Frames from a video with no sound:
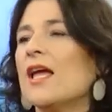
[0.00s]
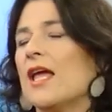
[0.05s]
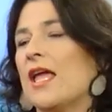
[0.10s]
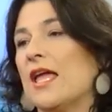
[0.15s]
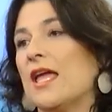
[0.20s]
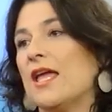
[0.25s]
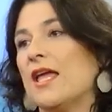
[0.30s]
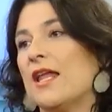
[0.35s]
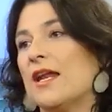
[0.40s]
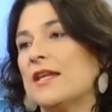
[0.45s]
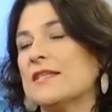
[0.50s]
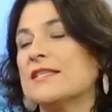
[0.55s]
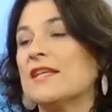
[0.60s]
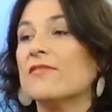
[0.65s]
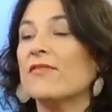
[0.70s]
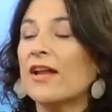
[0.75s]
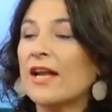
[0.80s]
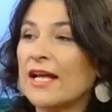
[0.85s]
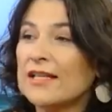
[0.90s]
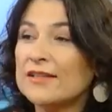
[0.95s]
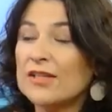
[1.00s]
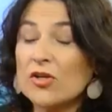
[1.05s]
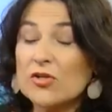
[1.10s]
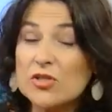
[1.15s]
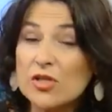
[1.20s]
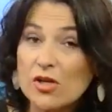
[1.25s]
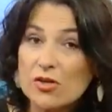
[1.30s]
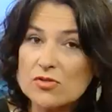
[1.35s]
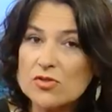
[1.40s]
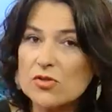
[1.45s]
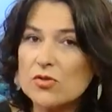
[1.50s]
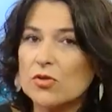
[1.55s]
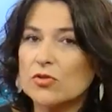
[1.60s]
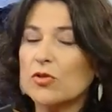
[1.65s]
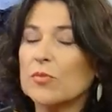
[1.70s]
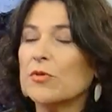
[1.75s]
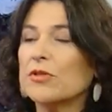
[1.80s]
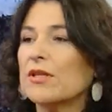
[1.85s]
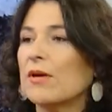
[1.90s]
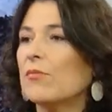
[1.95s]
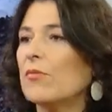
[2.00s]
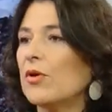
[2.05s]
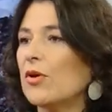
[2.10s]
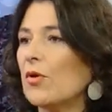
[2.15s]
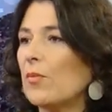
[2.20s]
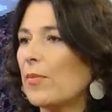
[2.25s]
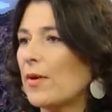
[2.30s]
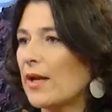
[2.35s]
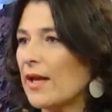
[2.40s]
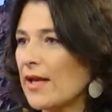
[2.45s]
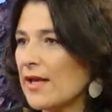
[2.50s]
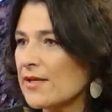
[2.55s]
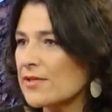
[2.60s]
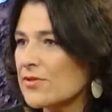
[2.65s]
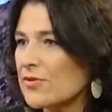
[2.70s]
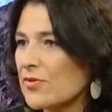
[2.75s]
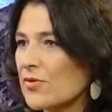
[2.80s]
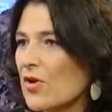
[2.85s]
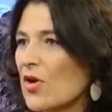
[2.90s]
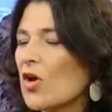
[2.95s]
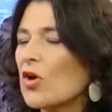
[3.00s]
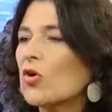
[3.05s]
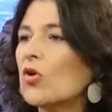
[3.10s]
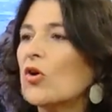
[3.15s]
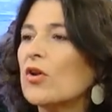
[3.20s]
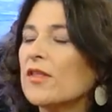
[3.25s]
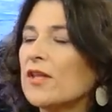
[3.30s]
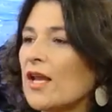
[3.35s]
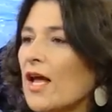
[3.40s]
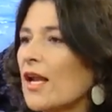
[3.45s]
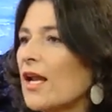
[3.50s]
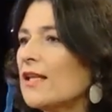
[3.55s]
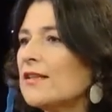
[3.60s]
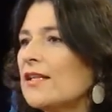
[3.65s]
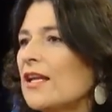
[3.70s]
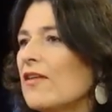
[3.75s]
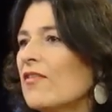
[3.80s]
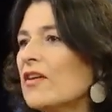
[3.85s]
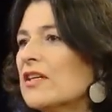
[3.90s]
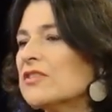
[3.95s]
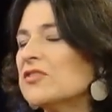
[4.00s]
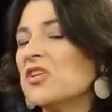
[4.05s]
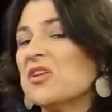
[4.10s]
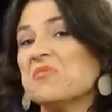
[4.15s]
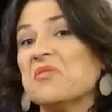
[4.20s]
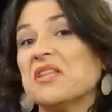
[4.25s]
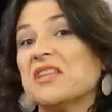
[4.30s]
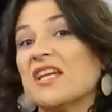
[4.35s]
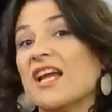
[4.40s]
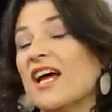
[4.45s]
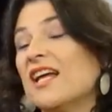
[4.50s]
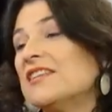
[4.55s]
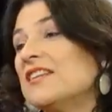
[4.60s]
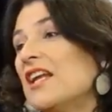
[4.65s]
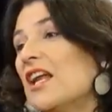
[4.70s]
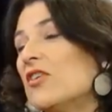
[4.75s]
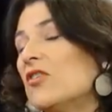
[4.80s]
eh, reservar antes, los chilenos no somos tan buenos para eso, coordinar antes las vacaciones, mientras antes las